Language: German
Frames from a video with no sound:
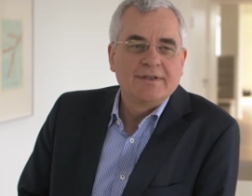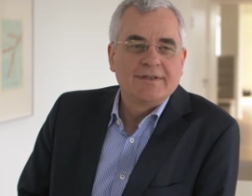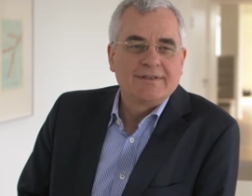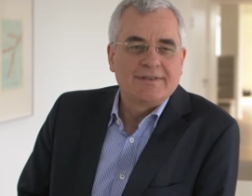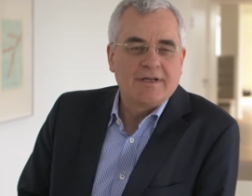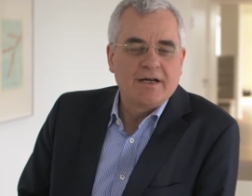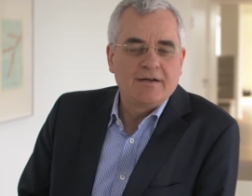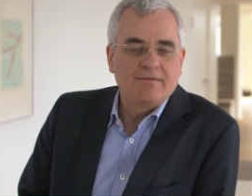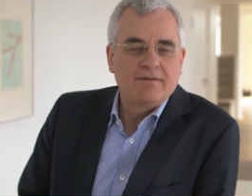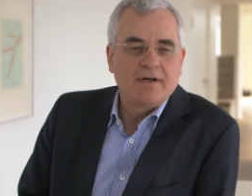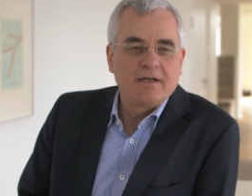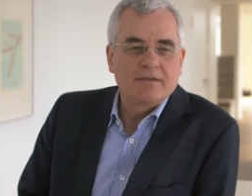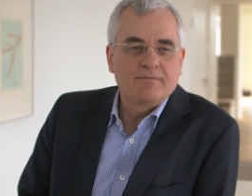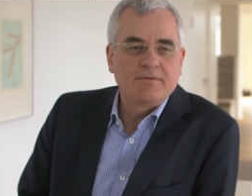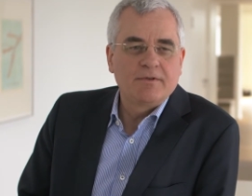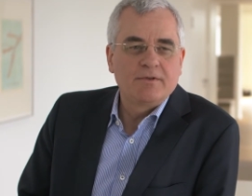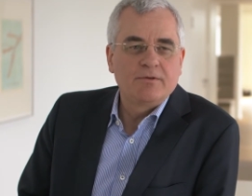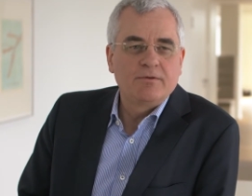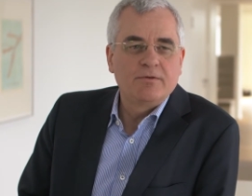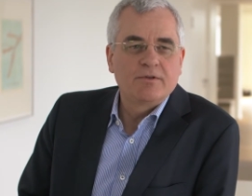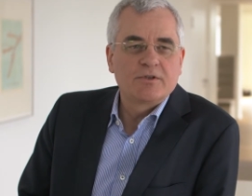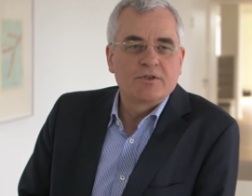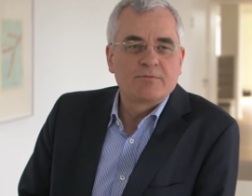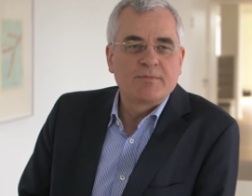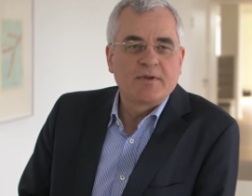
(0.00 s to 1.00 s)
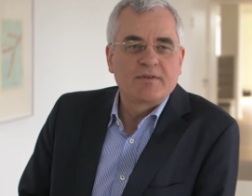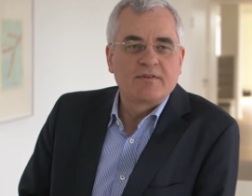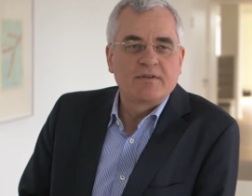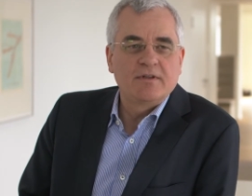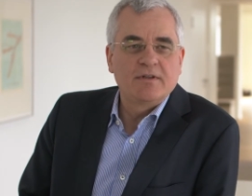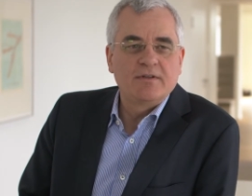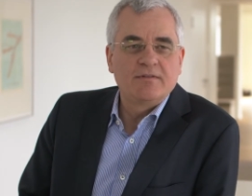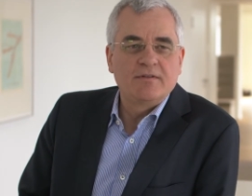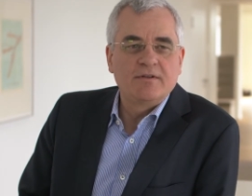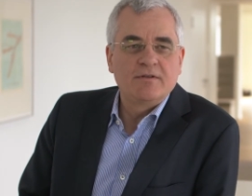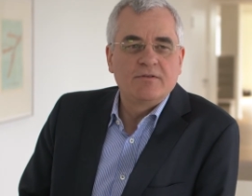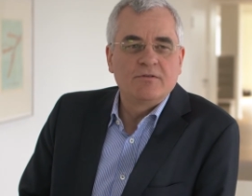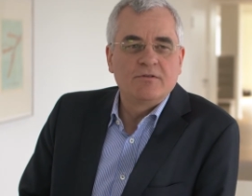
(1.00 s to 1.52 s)
da warten wir eine höhere
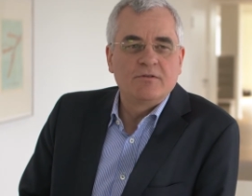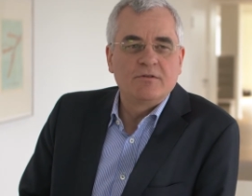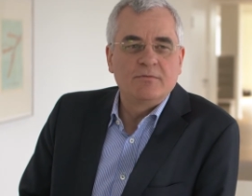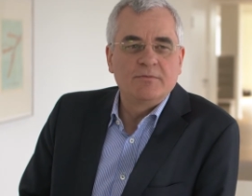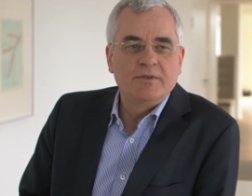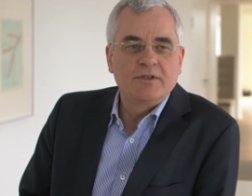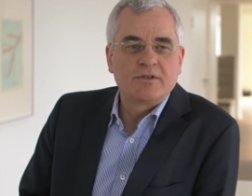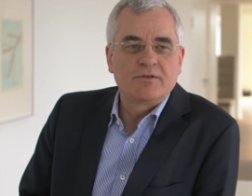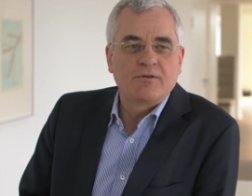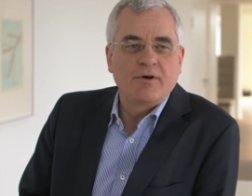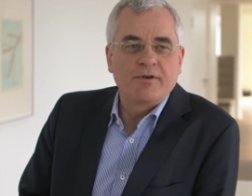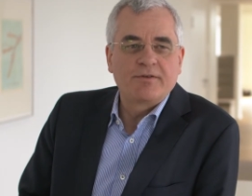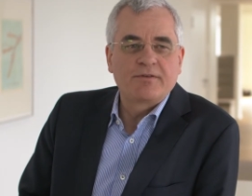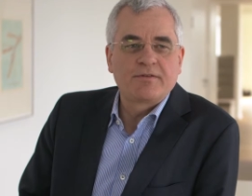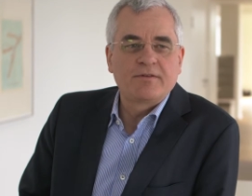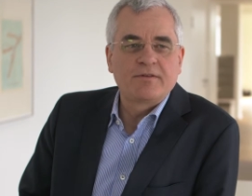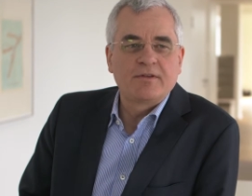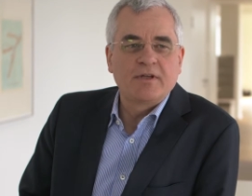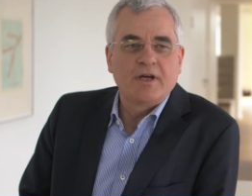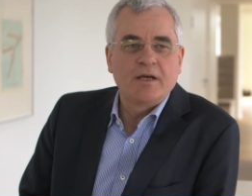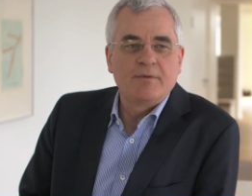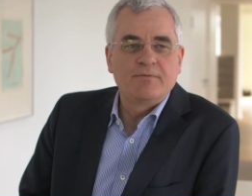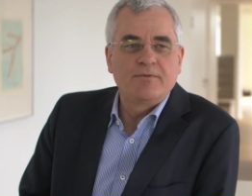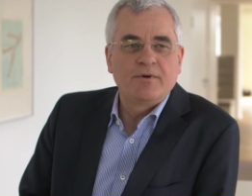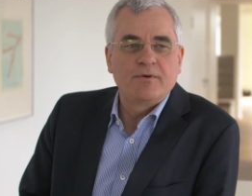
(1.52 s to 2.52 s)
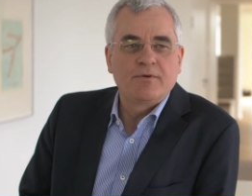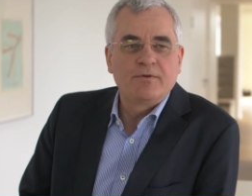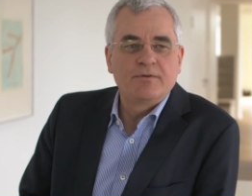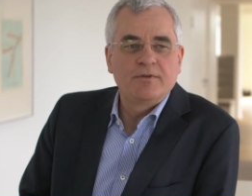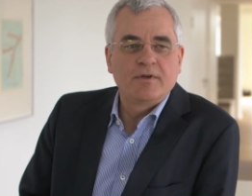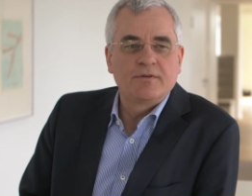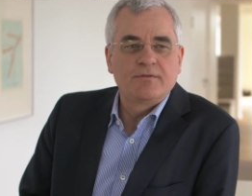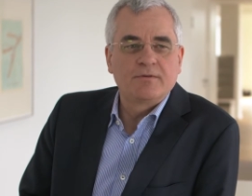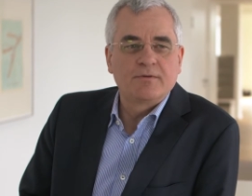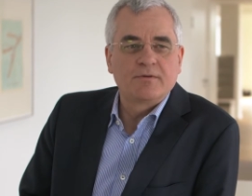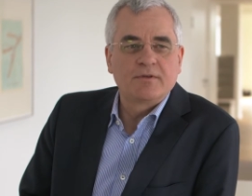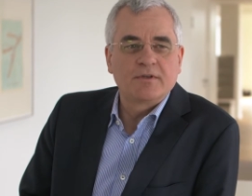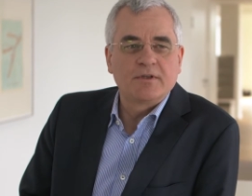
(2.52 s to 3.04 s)
Spezialisierung, um die Kosten einfach
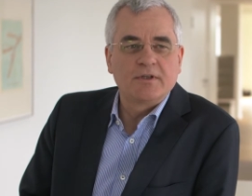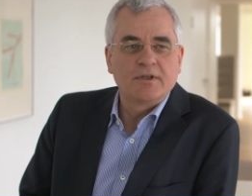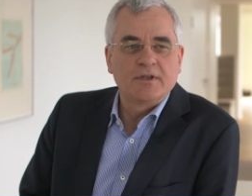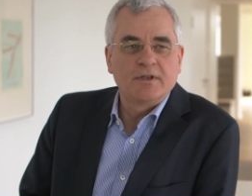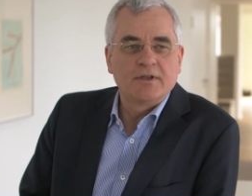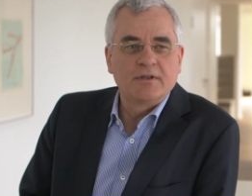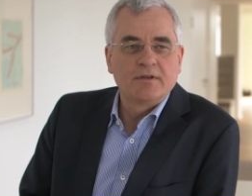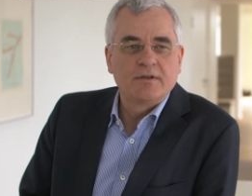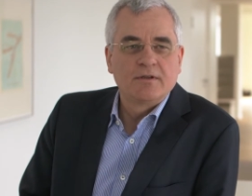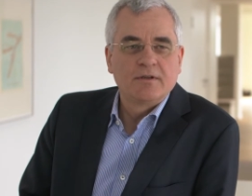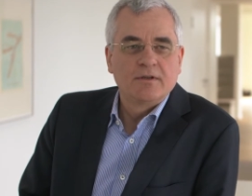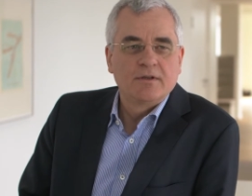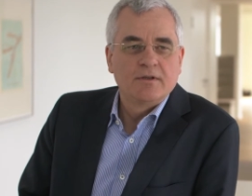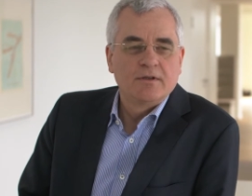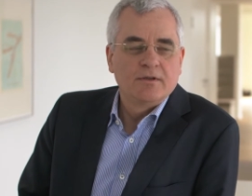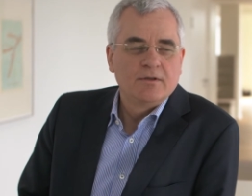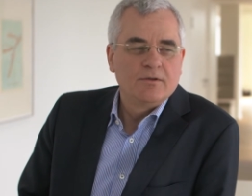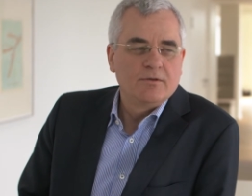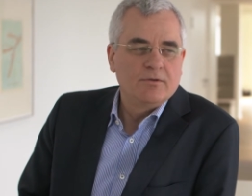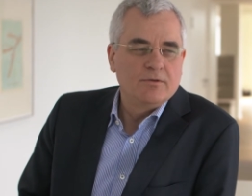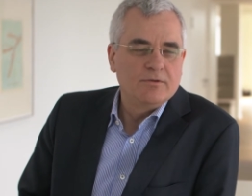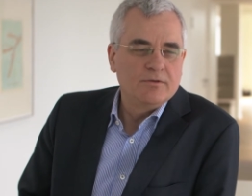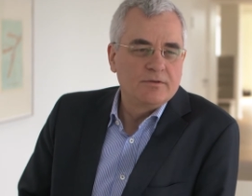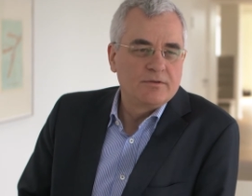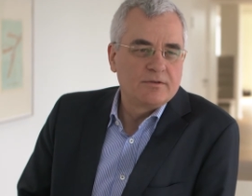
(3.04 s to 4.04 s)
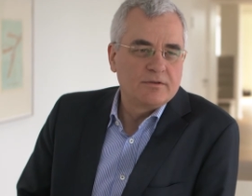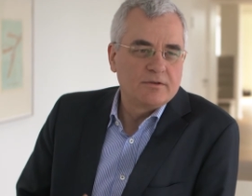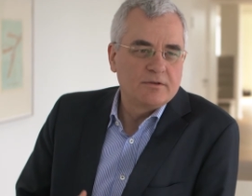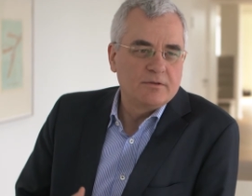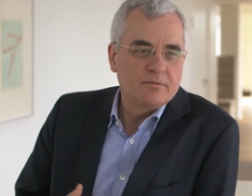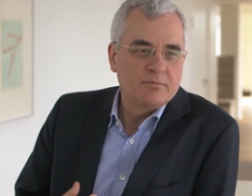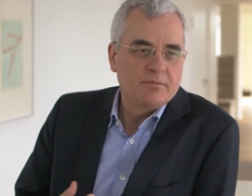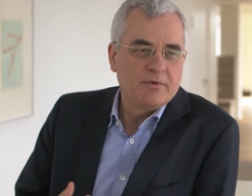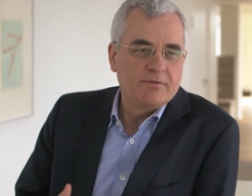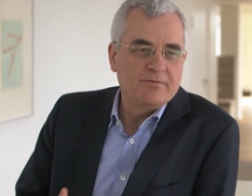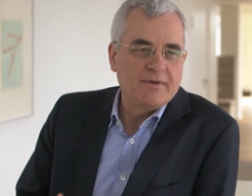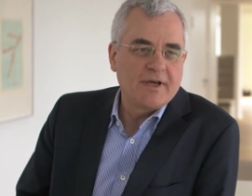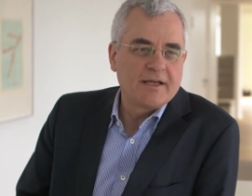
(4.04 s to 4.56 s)
runterzukriegen und äh,
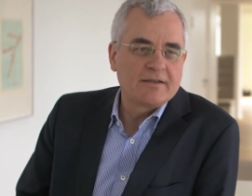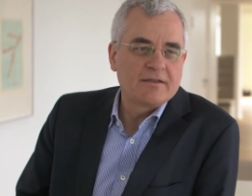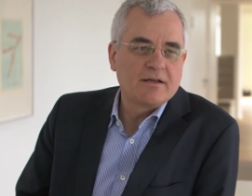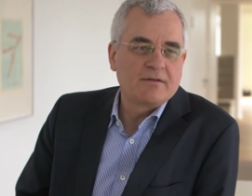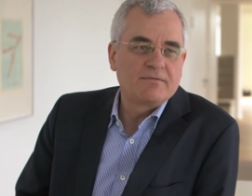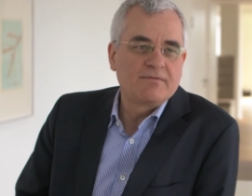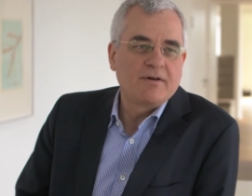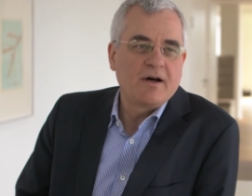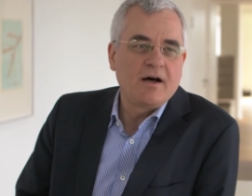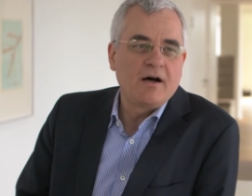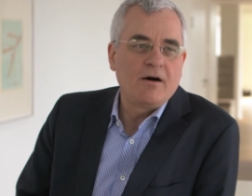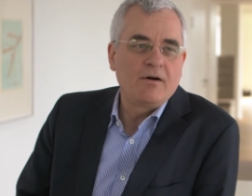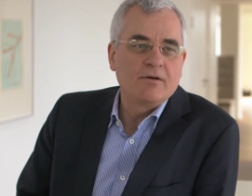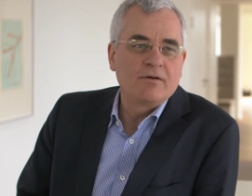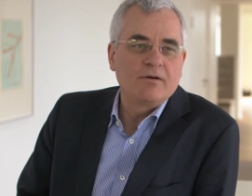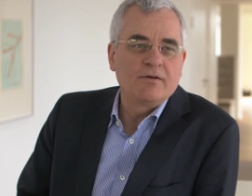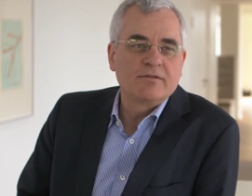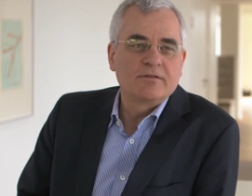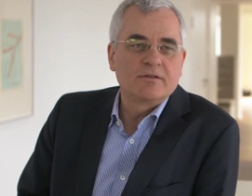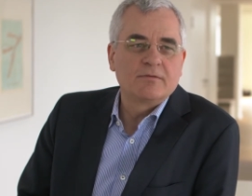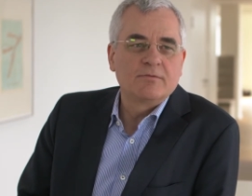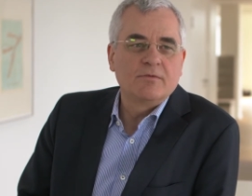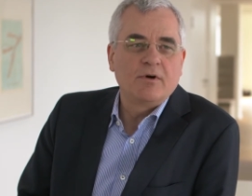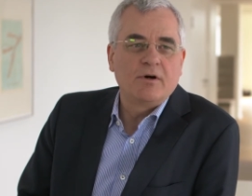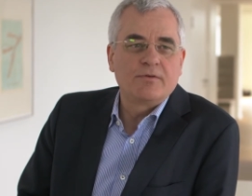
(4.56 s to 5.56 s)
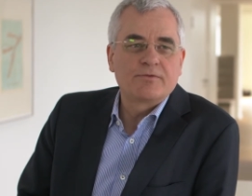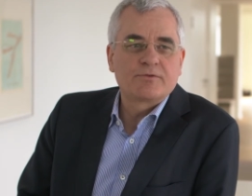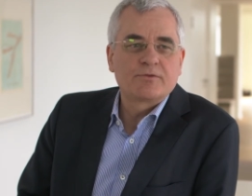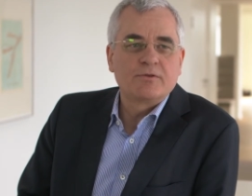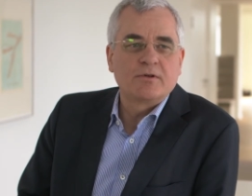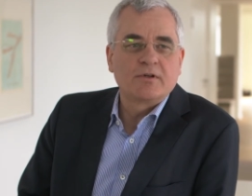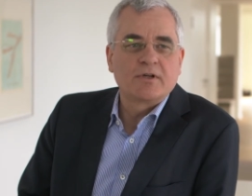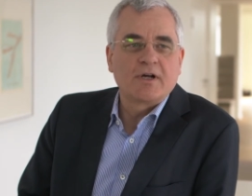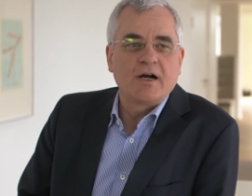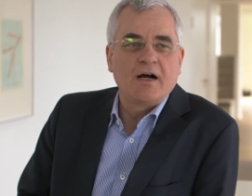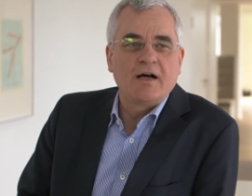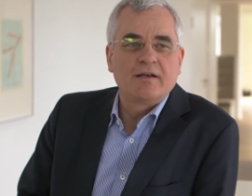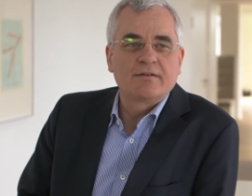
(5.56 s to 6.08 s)
bewährte Erfahrungen aus dem
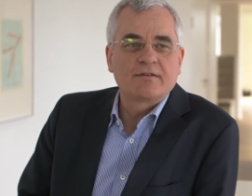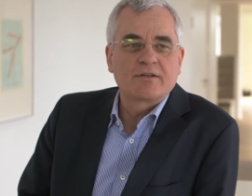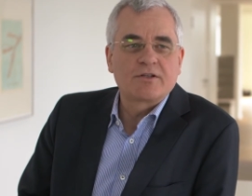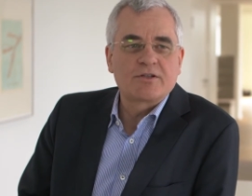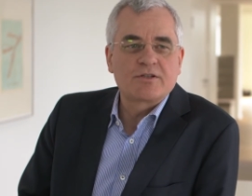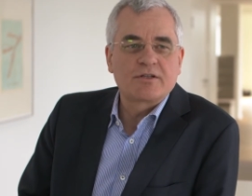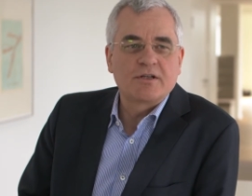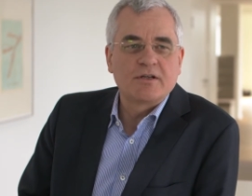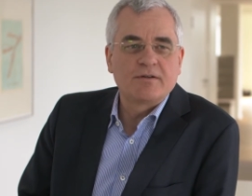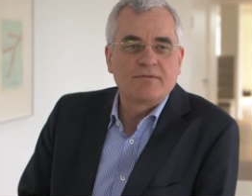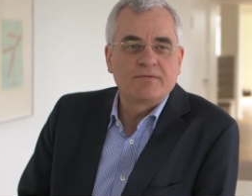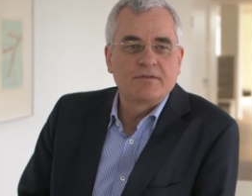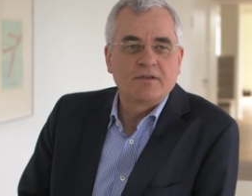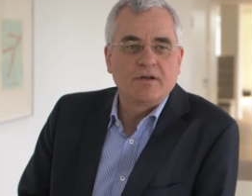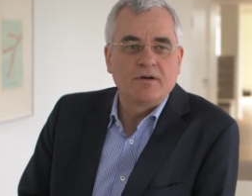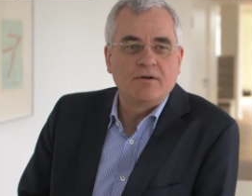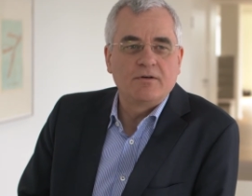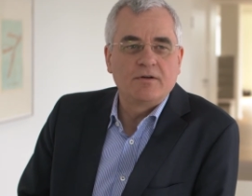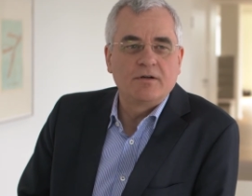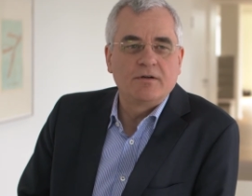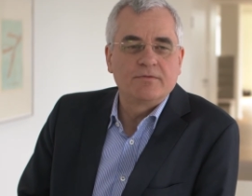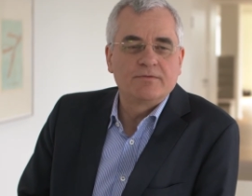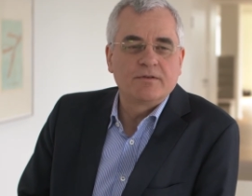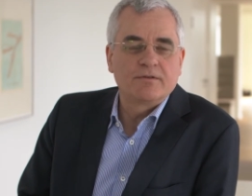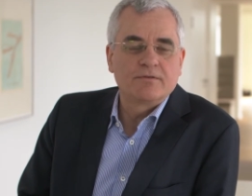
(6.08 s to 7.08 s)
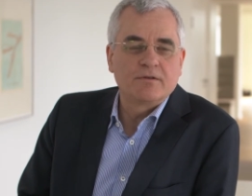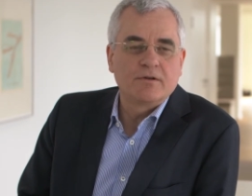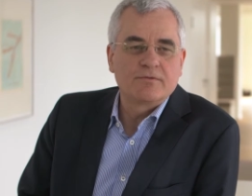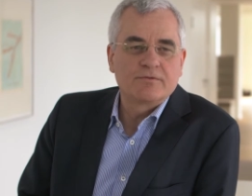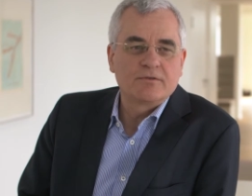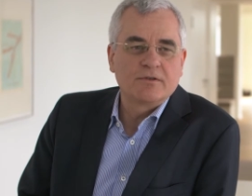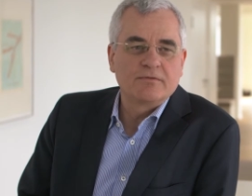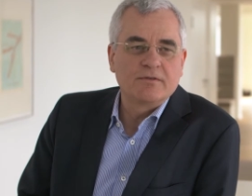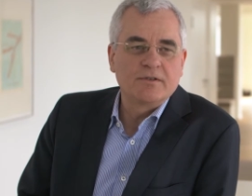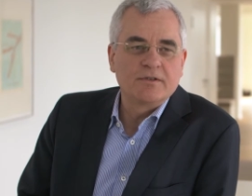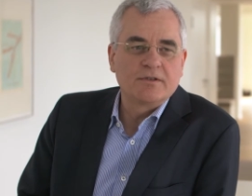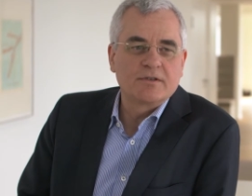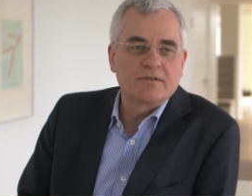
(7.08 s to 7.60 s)
Offshore-Gasgeschäft auch auf das
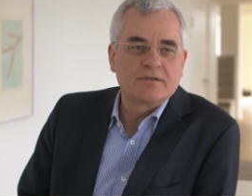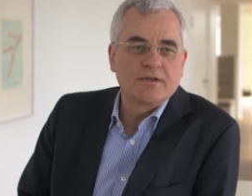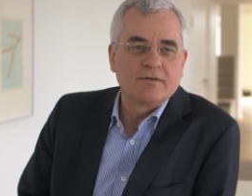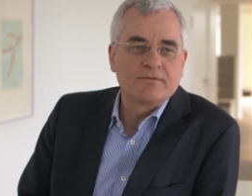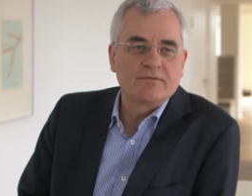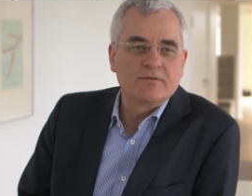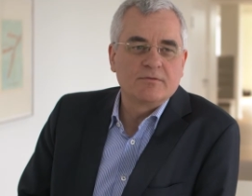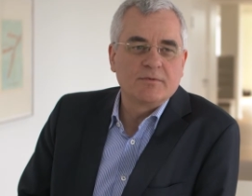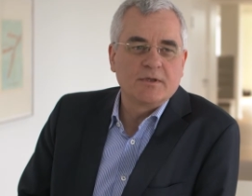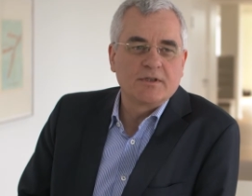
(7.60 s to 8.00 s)
Offshore-Windgeschäft zu